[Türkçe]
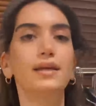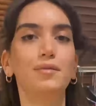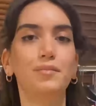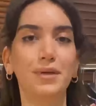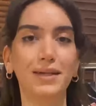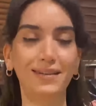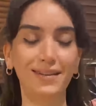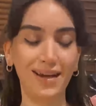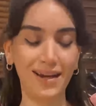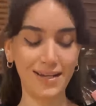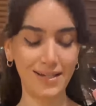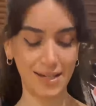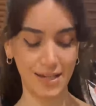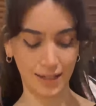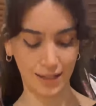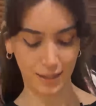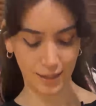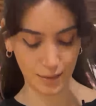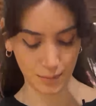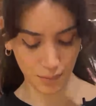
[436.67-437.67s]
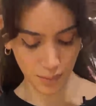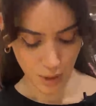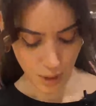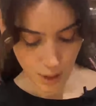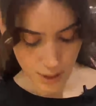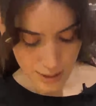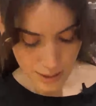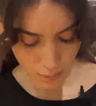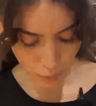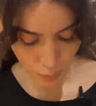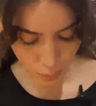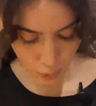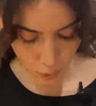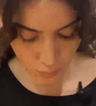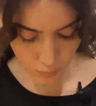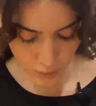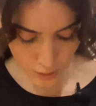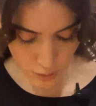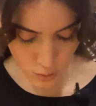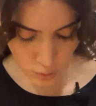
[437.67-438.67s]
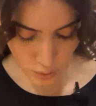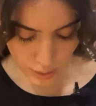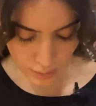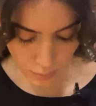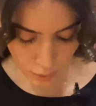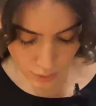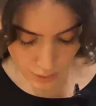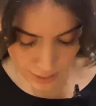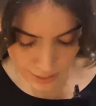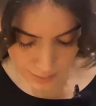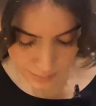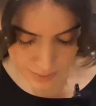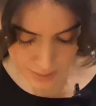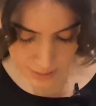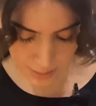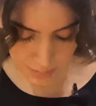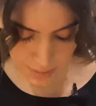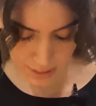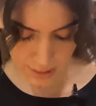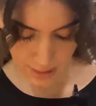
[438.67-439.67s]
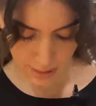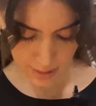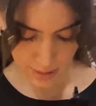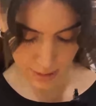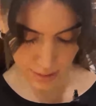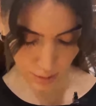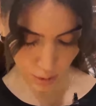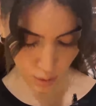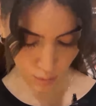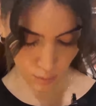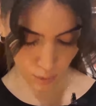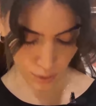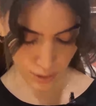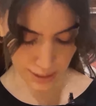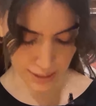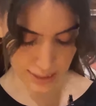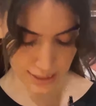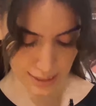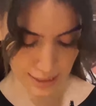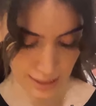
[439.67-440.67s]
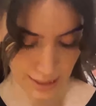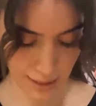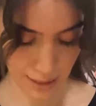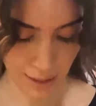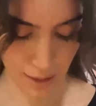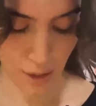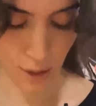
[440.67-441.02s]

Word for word: giymeyi tercih ettim. Small medium large olan modellerimizden bir tanesi. Ön bölgesinde